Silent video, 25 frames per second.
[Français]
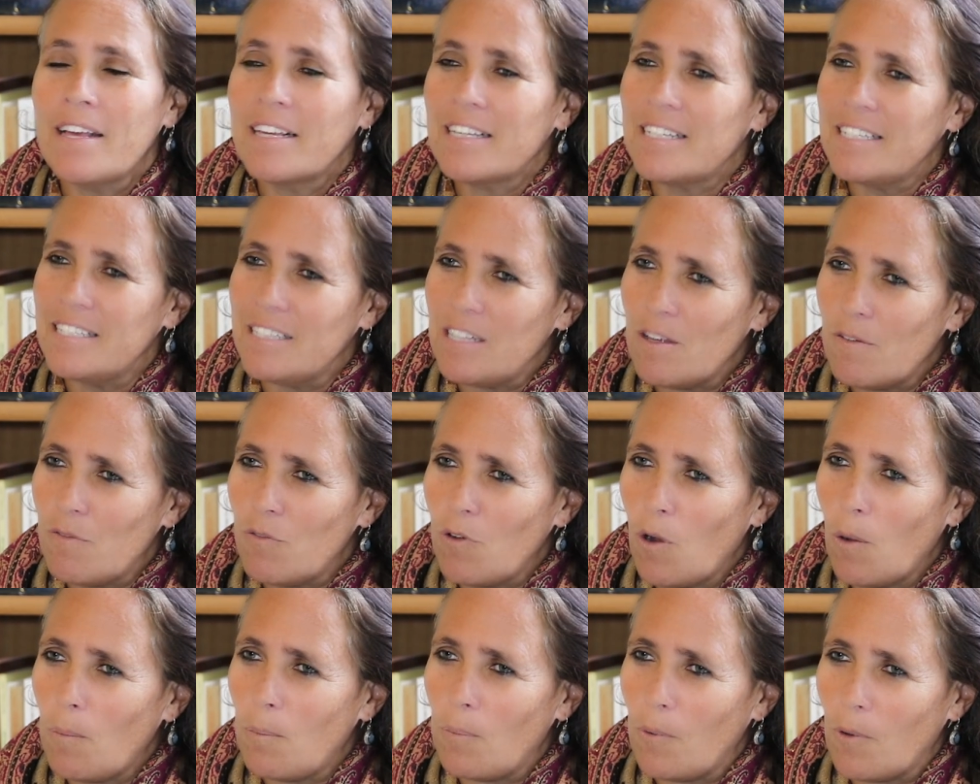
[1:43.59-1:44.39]
qui
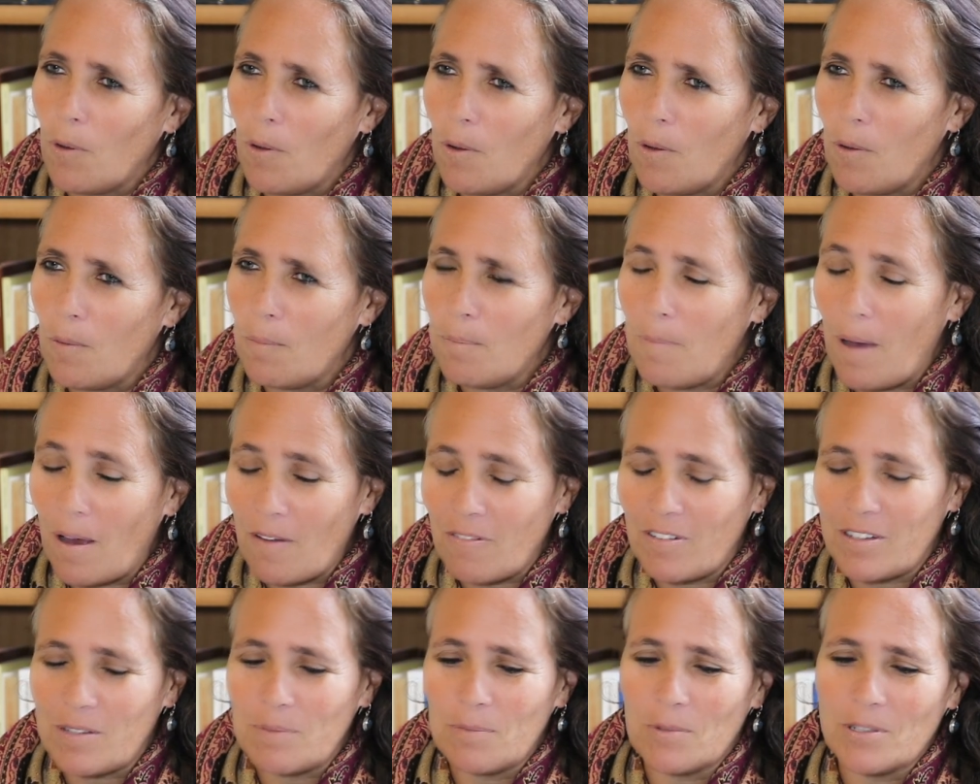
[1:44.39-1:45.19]
développe euh,
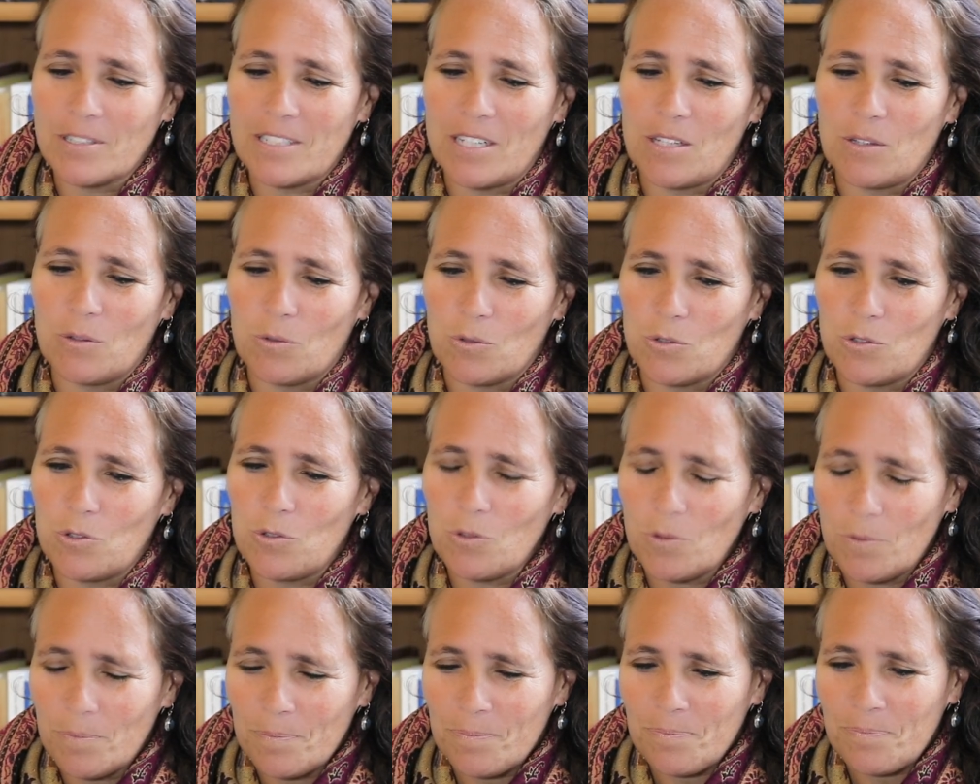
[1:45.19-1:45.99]
parfaitement cette
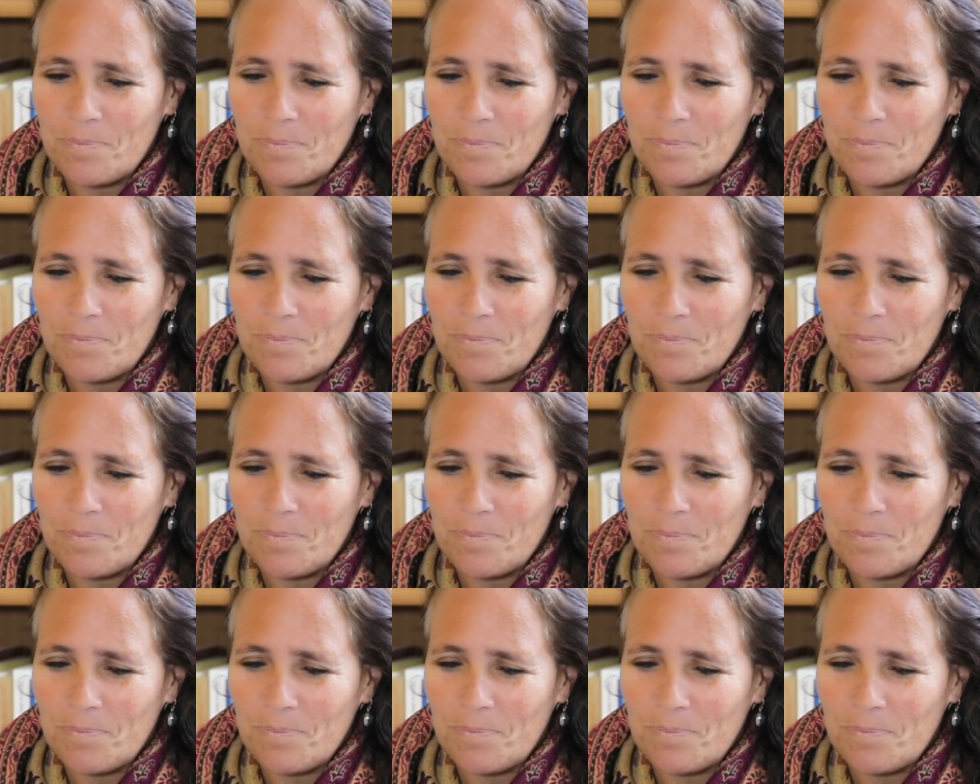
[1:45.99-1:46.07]
notion.